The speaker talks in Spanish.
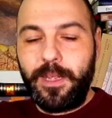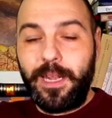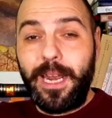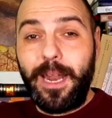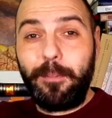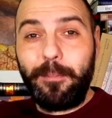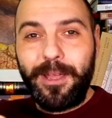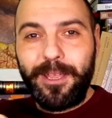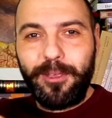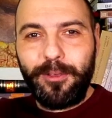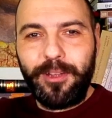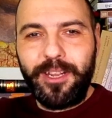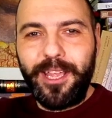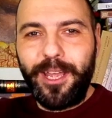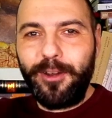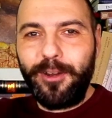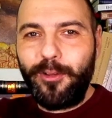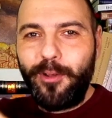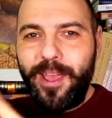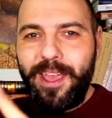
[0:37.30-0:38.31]
La
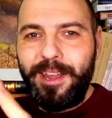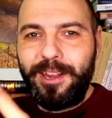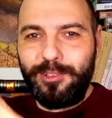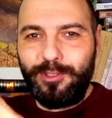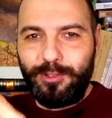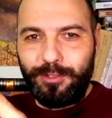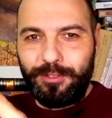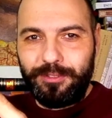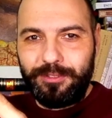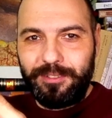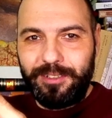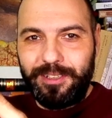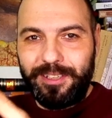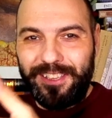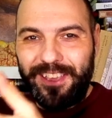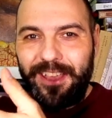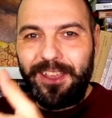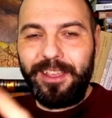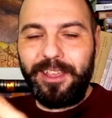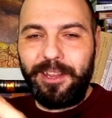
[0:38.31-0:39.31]
mayoría no era yo,
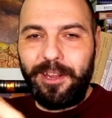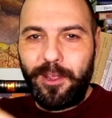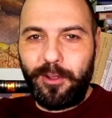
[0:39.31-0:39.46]
quien quería